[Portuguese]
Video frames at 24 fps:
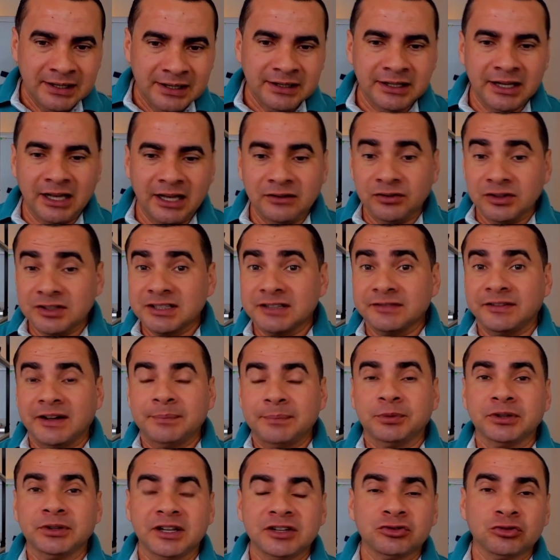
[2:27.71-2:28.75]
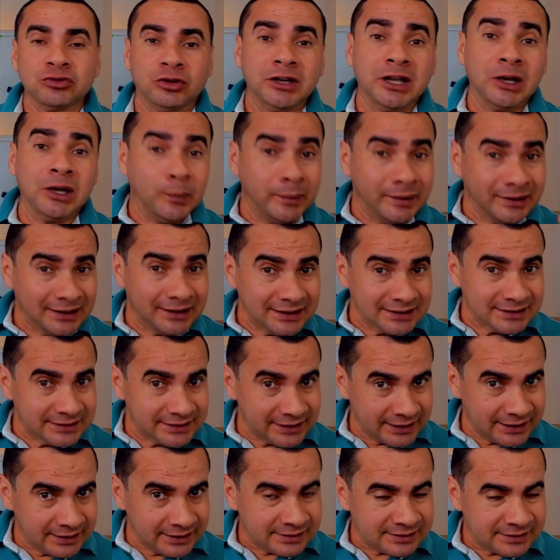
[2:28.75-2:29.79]
E aí você vai poder escolher uma das
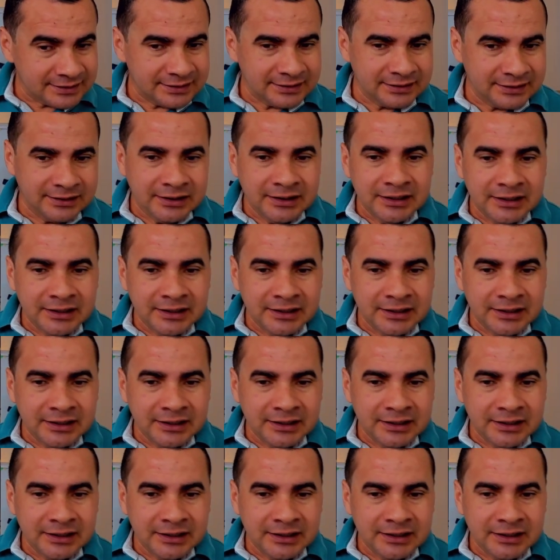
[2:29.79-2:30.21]
três.